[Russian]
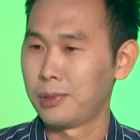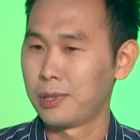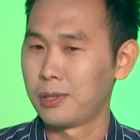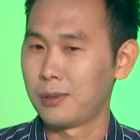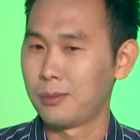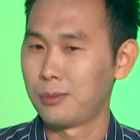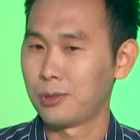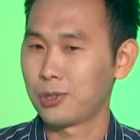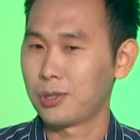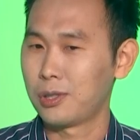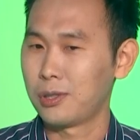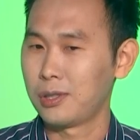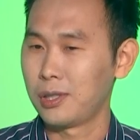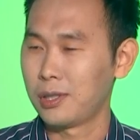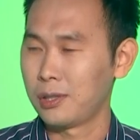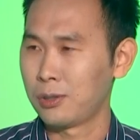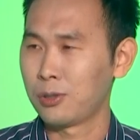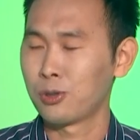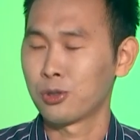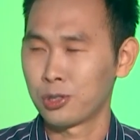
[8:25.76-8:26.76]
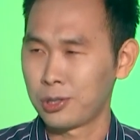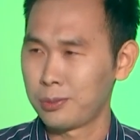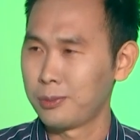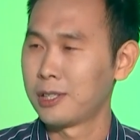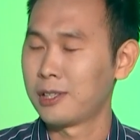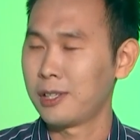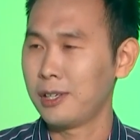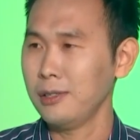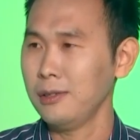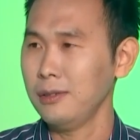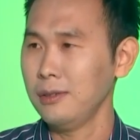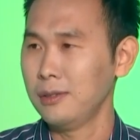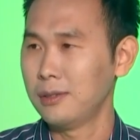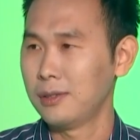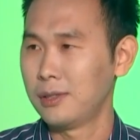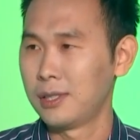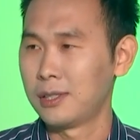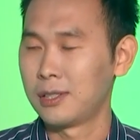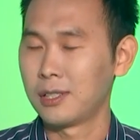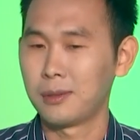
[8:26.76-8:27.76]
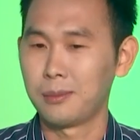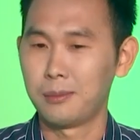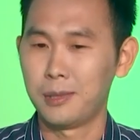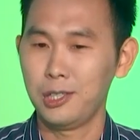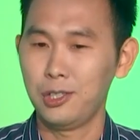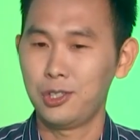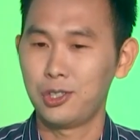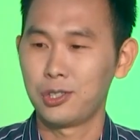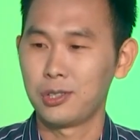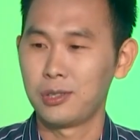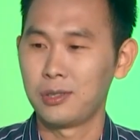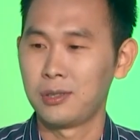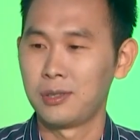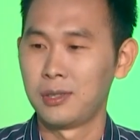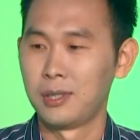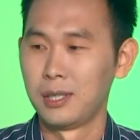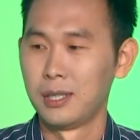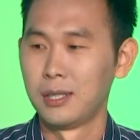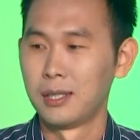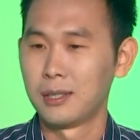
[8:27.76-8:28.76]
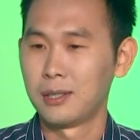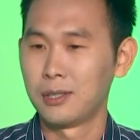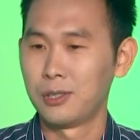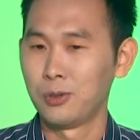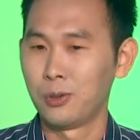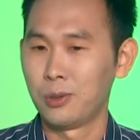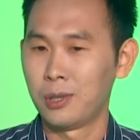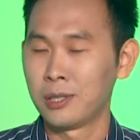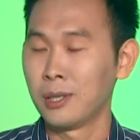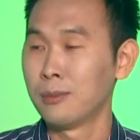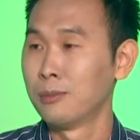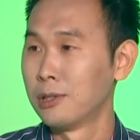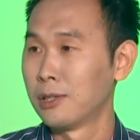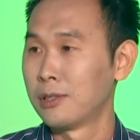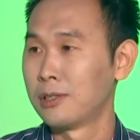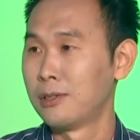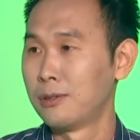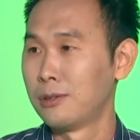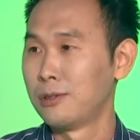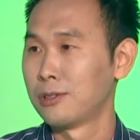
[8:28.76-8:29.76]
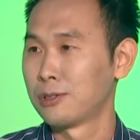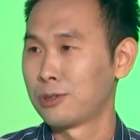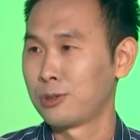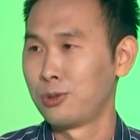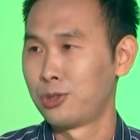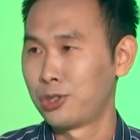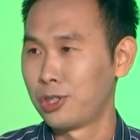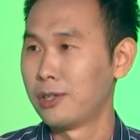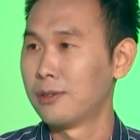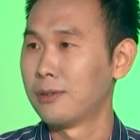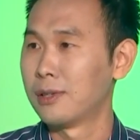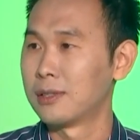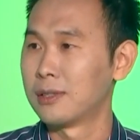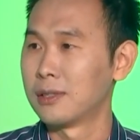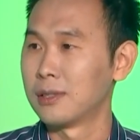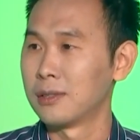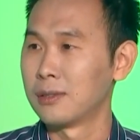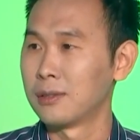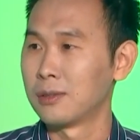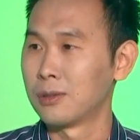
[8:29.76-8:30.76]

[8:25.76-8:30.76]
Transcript: потому что я тоже смотрел этот матч, и, ну, она была довольно скучноватой.